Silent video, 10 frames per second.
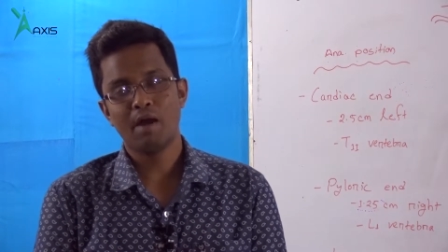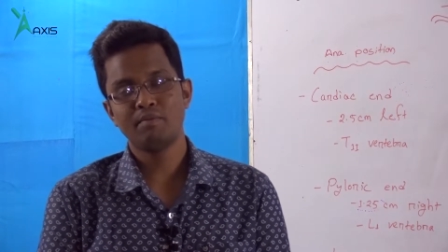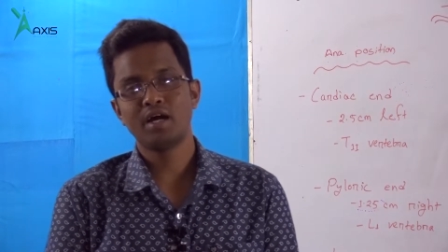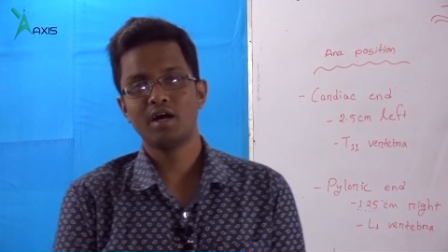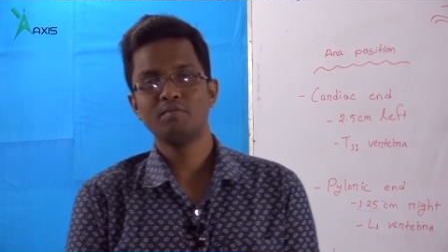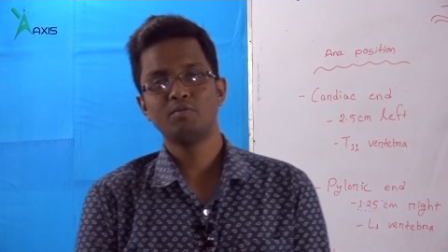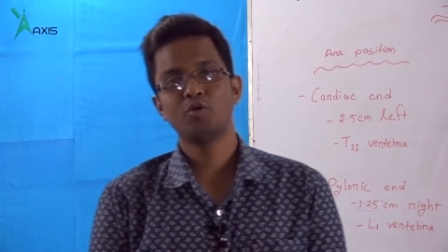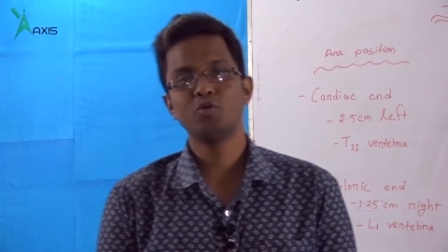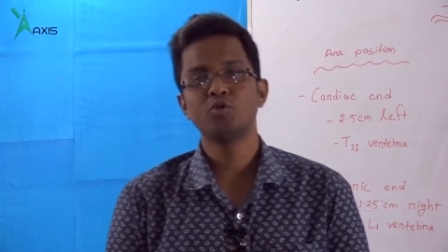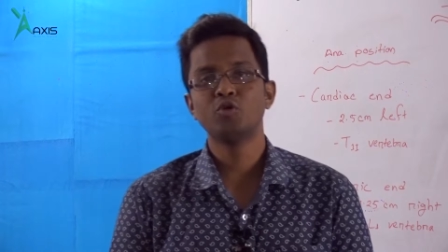আমরা
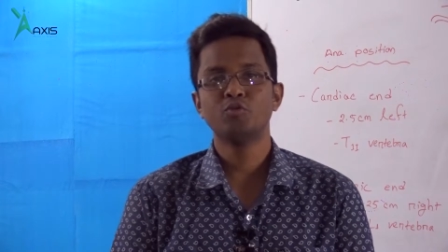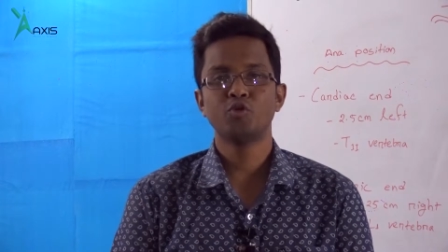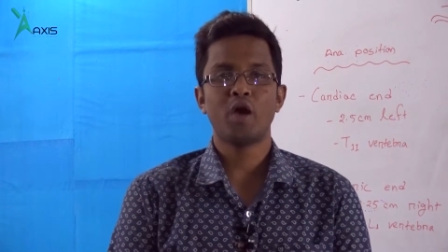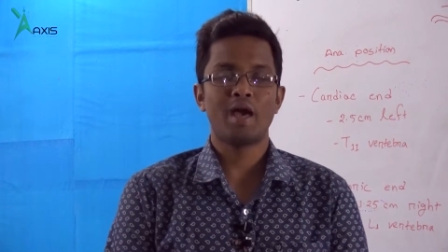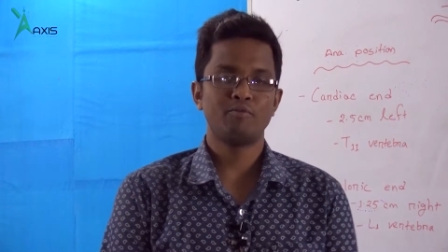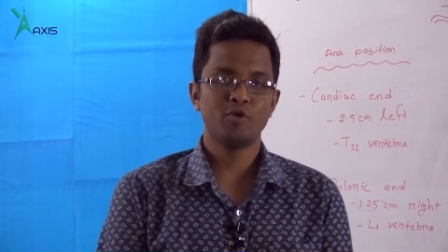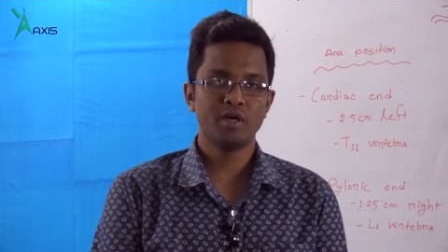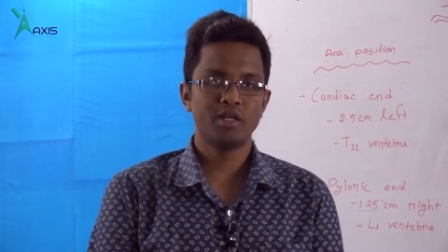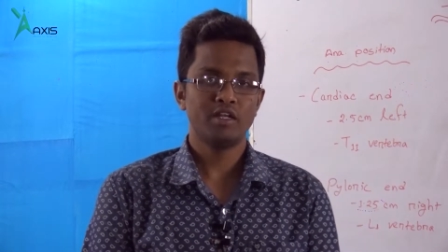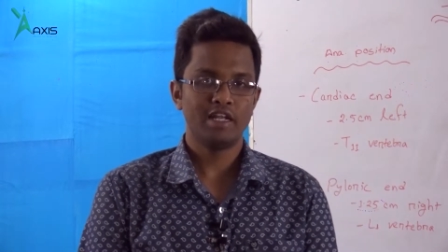পড়ব পুরো
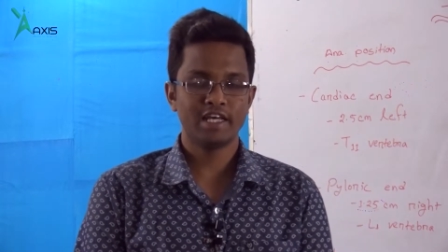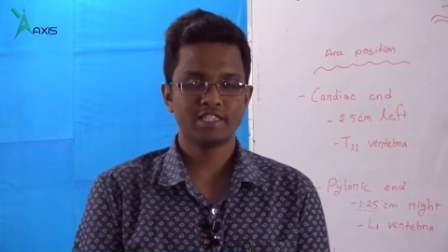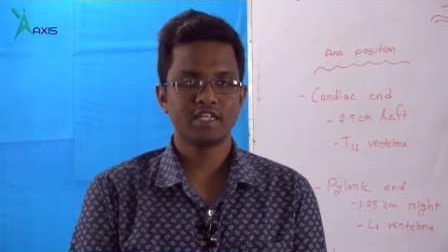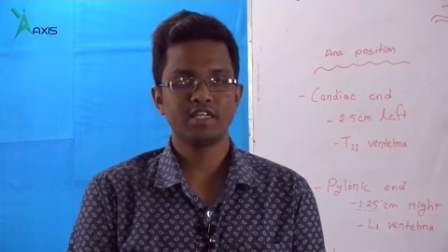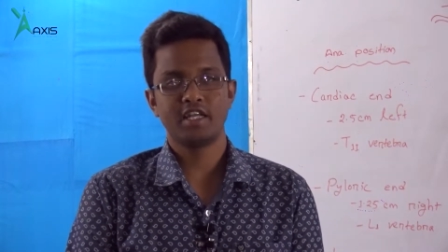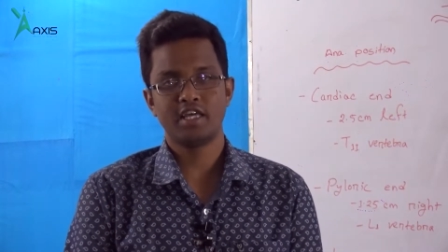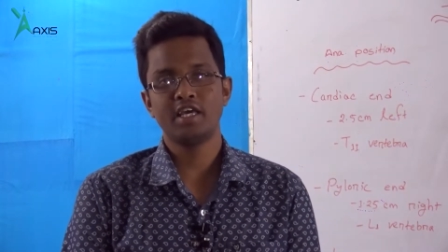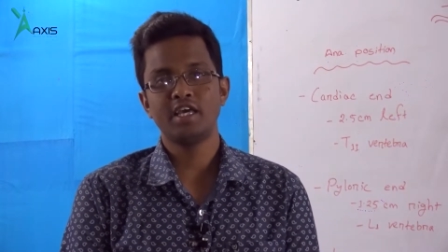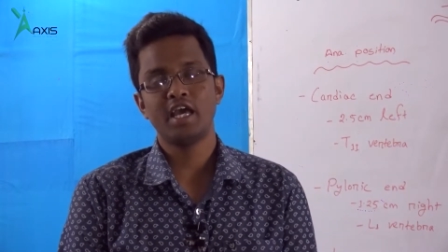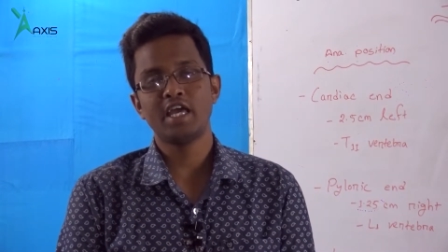অ্যাবডোমেন লেকচারটা
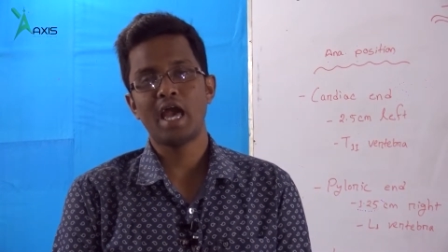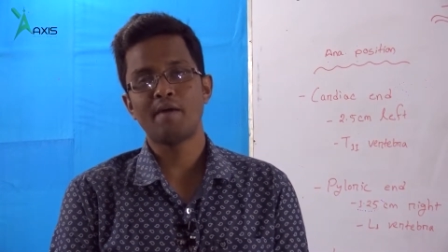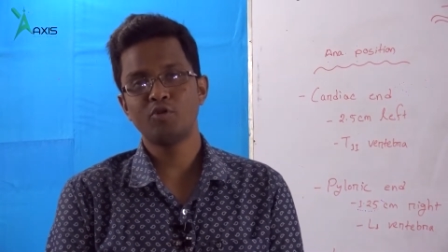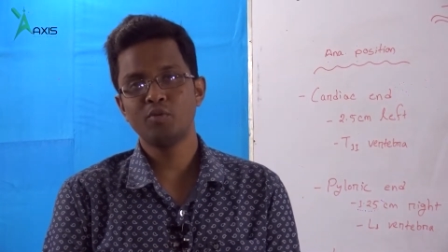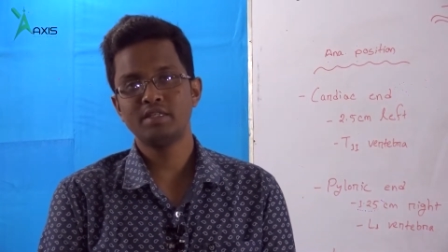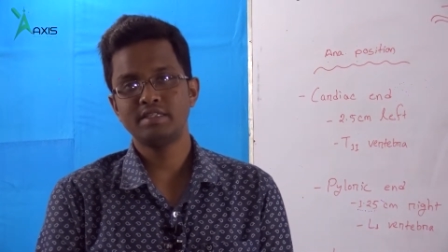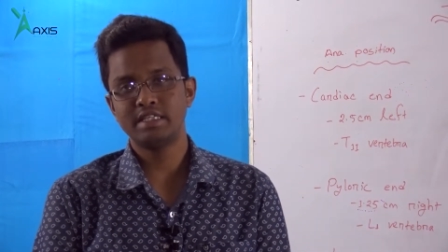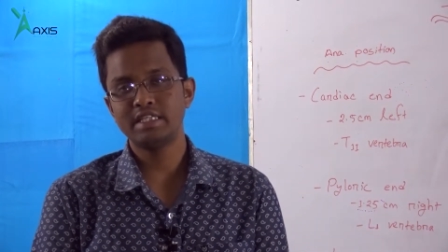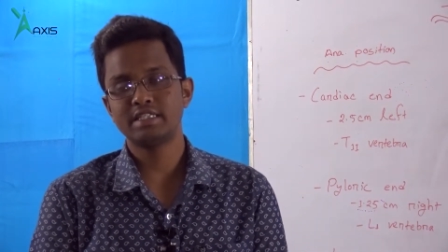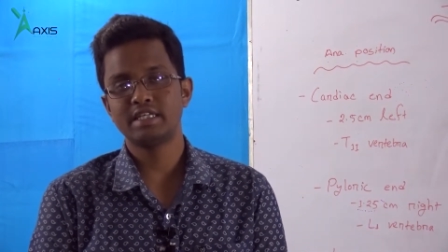নিয়ে এই অ্যাবডোমেন
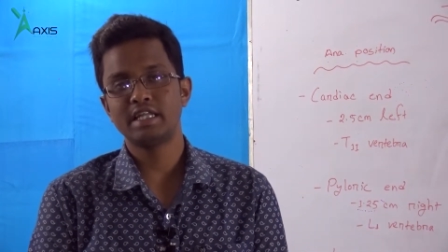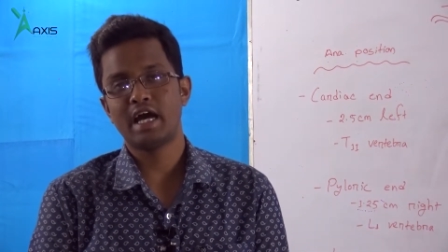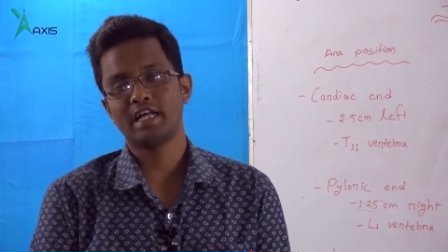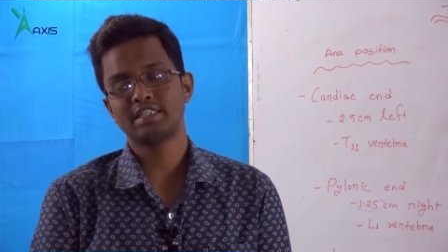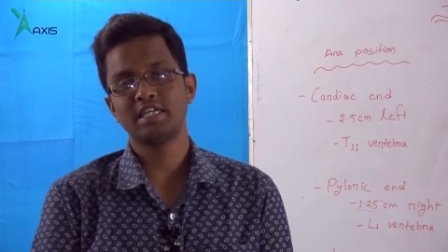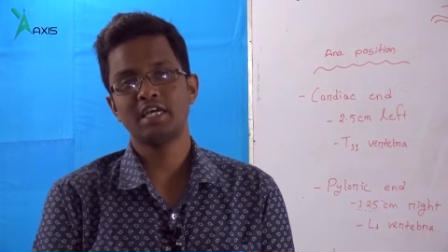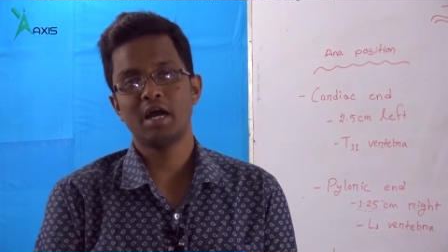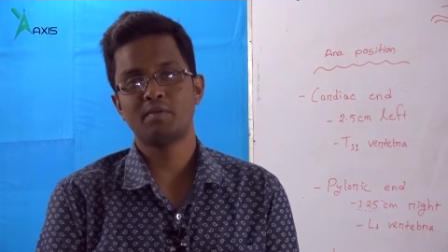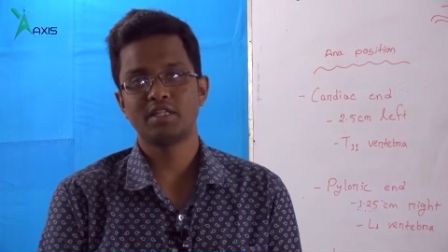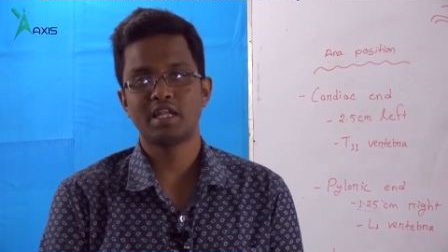সিরিজের আজকে
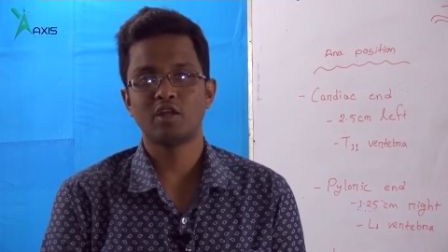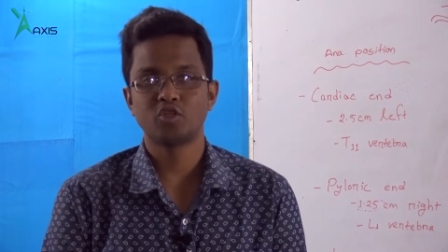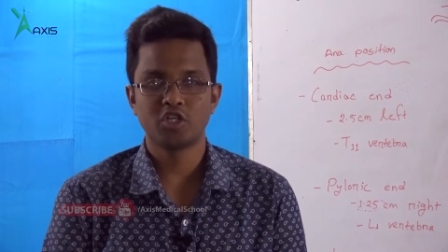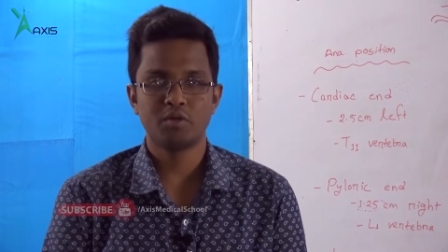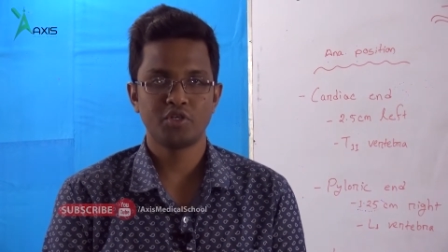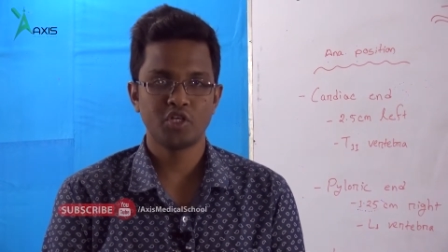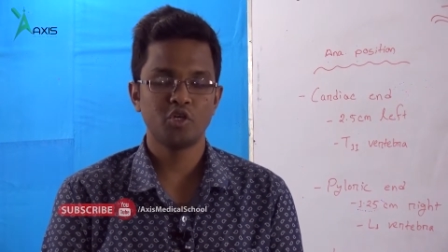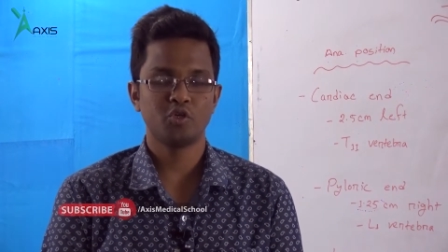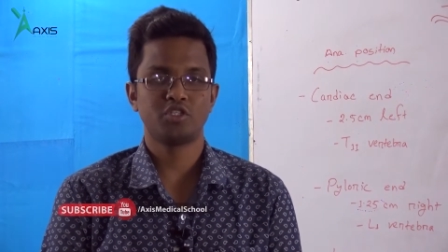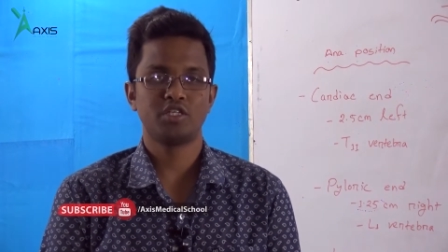আমাদের আলোচনার
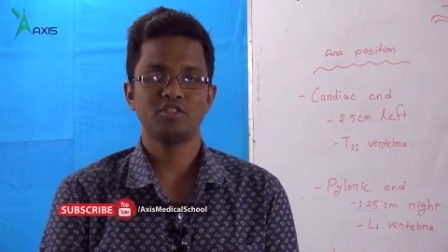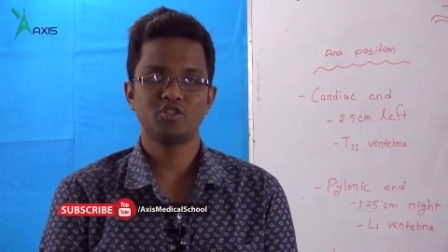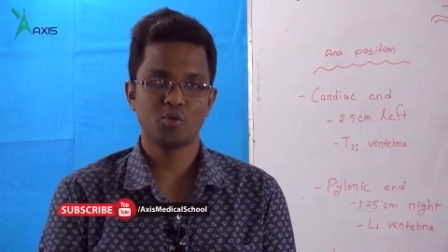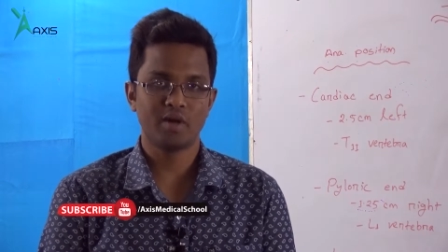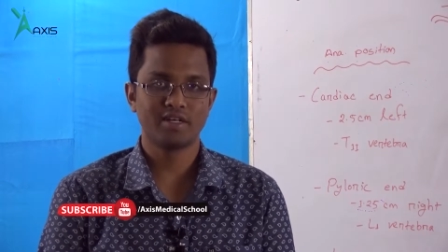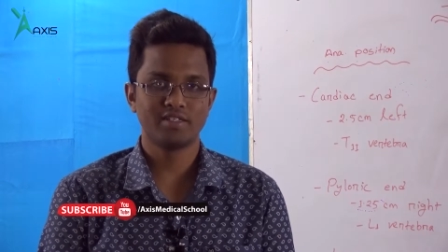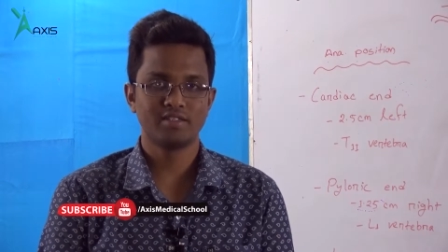বিষয় হচ্ছে স্টোমাক